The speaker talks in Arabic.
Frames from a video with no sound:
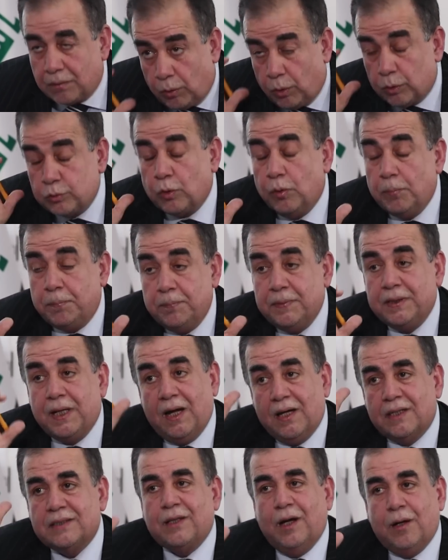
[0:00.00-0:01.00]
قطب من
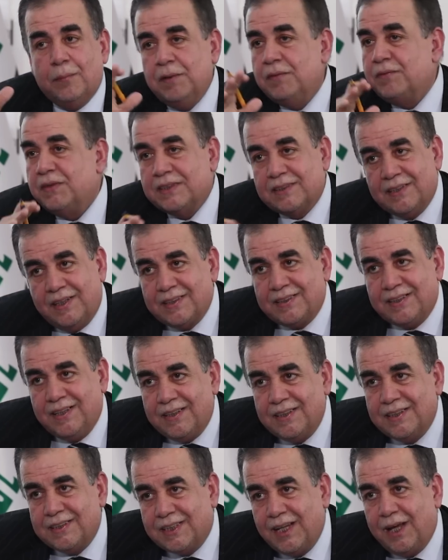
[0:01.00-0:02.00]
اقطاب الفساد
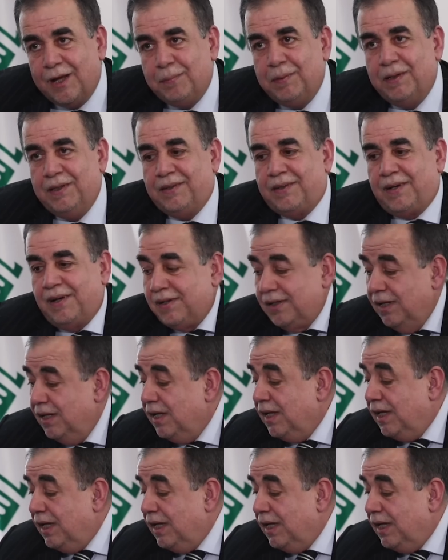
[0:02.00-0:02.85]
كان انتهى بالعراق